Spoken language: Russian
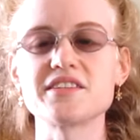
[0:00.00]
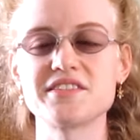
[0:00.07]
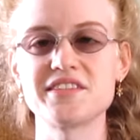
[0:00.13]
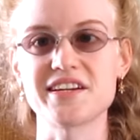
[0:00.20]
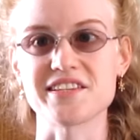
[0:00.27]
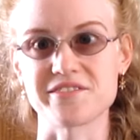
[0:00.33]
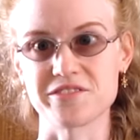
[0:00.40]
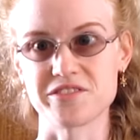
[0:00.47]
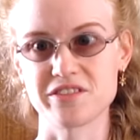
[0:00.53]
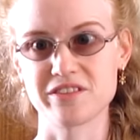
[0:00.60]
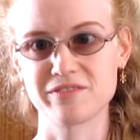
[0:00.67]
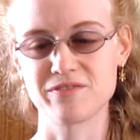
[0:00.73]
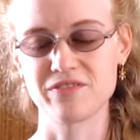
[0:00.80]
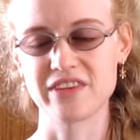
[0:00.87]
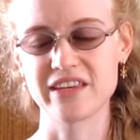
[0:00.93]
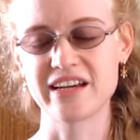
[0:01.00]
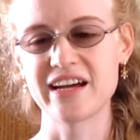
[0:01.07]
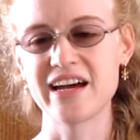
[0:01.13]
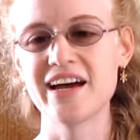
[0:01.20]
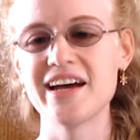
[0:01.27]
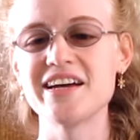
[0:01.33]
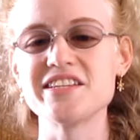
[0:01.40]
Здравствуйте!
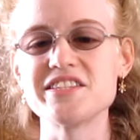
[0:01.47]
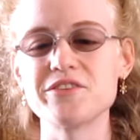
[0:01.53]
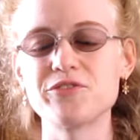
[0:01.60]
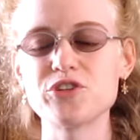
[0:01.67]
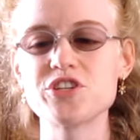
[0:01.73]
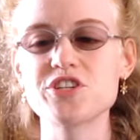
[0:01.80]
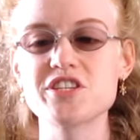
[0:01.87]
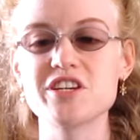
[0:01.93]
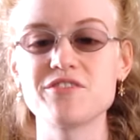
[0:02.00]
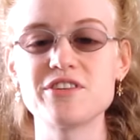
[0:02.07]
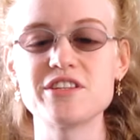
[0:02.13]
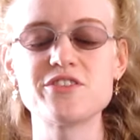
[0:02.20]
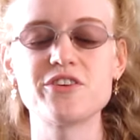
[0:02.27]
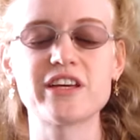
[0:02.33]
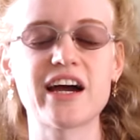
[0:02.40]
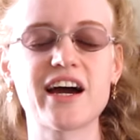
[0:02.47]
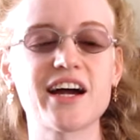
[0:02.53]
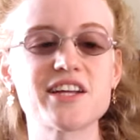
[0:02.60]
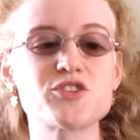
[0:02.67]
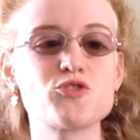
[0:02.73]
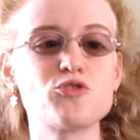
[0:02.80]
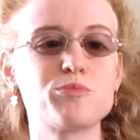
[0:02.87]
Сегодняшнее видео я
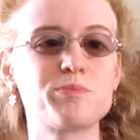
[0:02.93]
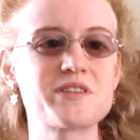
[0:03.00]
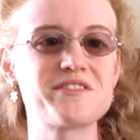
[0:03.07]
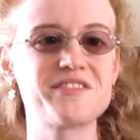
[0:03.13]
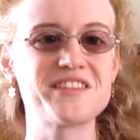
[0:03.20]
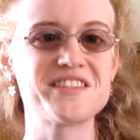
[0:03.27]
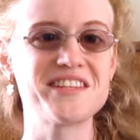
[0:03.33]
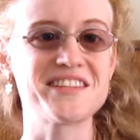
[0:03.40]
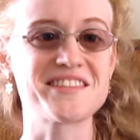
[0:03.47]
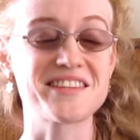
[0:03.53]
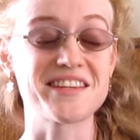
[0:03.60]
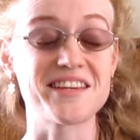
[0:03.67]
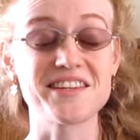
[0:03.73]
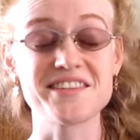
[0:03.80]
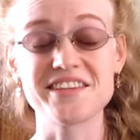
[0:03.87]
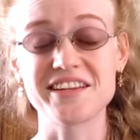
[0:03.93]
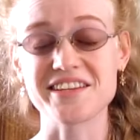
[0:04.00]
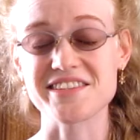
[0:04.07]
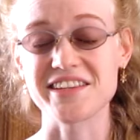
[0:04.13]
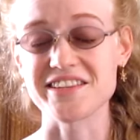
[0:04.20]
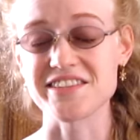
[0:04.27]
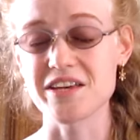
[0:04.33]
хочу посвятить
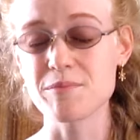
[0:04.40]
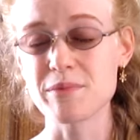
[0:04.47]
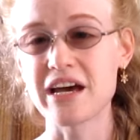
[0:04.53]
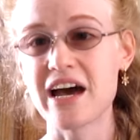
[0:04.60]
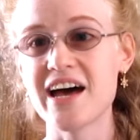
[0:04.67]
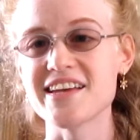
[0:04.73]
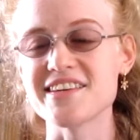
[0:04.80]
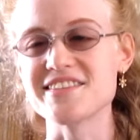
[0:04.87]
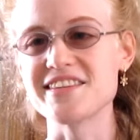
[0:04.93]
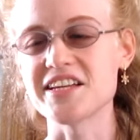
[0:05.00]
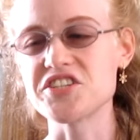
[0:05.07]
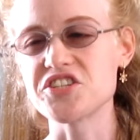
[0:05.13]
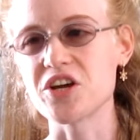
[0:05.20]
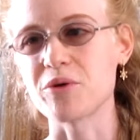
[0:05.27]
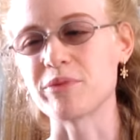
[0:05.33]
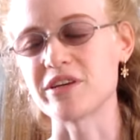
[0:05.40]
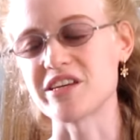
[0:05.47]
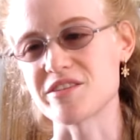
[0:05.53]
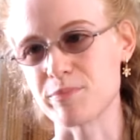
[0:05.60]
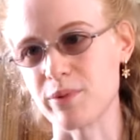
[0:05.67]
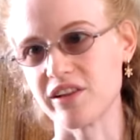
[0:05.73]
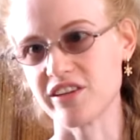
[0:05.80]
интересной теме «Зачем
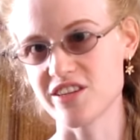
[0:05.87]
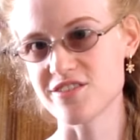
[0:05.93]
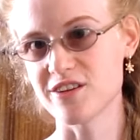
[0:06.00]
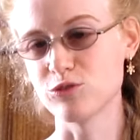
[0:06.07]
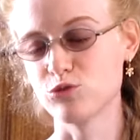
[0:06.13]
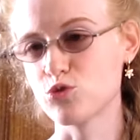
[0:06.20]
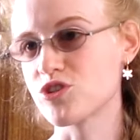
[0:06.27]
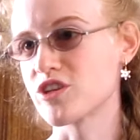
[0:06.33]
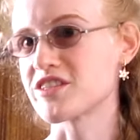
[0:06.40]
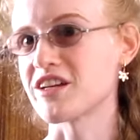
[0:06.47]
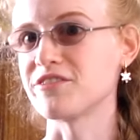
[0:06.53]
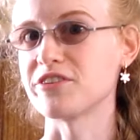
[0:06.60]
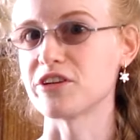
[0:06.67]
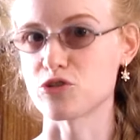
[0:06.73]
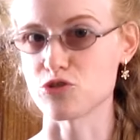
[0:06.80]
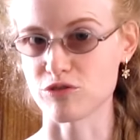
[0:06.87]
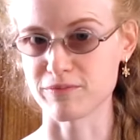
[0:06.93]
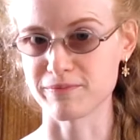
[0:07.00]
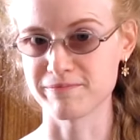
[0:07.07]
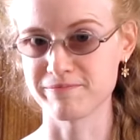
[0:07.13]
исполнителю нужно сольфеджио?».